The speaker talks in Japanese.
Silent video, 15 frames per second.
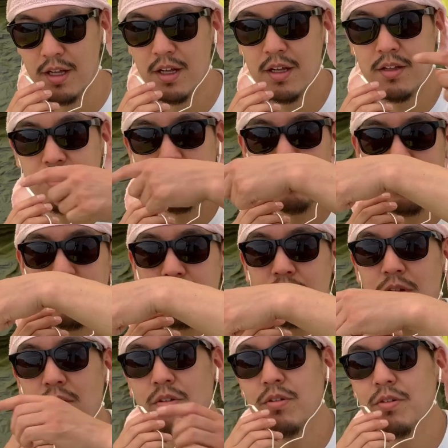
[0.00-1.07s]
それを
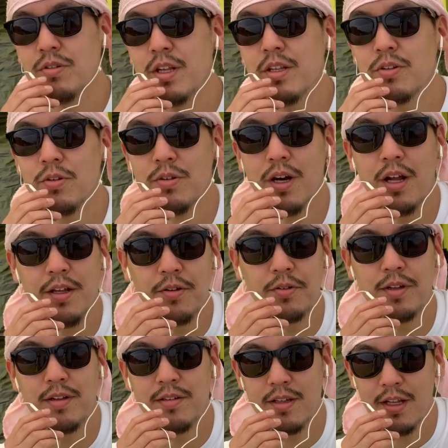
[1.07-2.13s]
このテントの中に移動さ
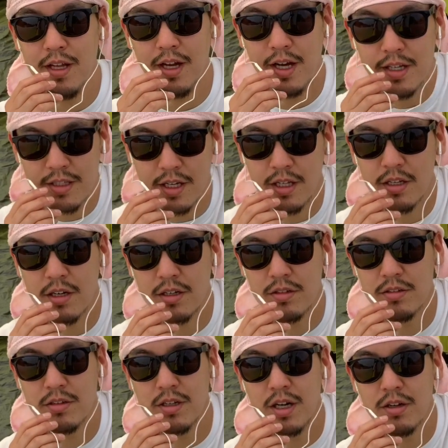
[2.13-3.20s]
せて快適な空
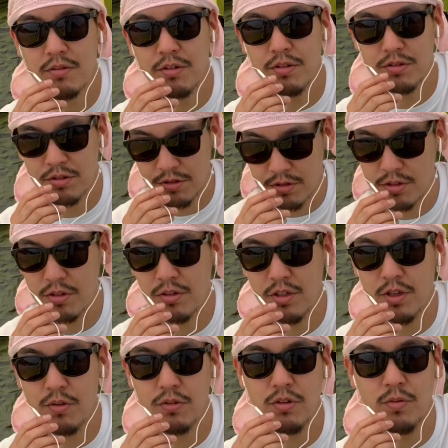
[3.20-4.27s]
間をちょっと作ってい
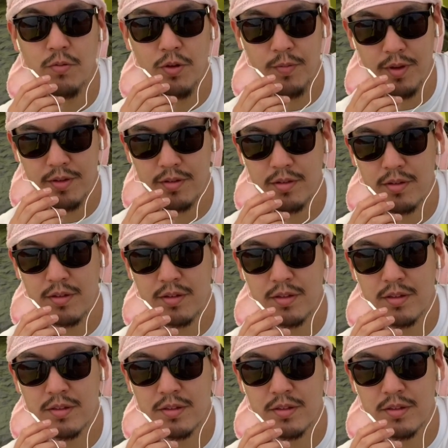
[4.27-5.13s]
こうと思います。